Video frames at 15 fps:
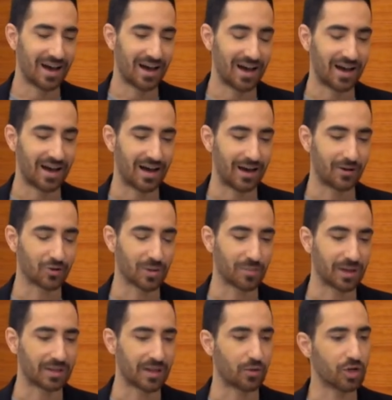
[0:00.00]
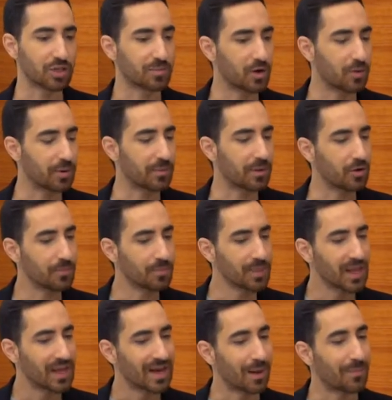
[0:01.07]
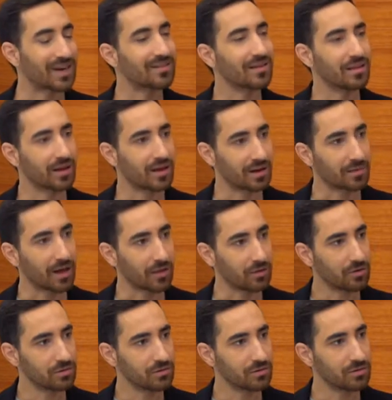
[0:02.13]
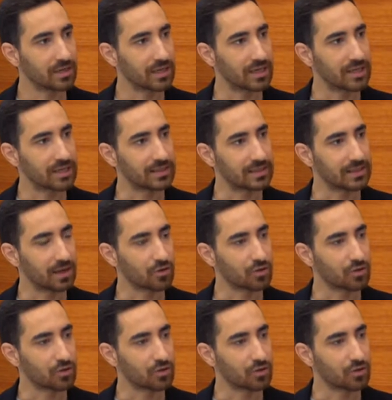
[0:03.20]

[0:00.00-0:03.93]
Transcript: a, los emprendedores, pero primero la parte de cribado de,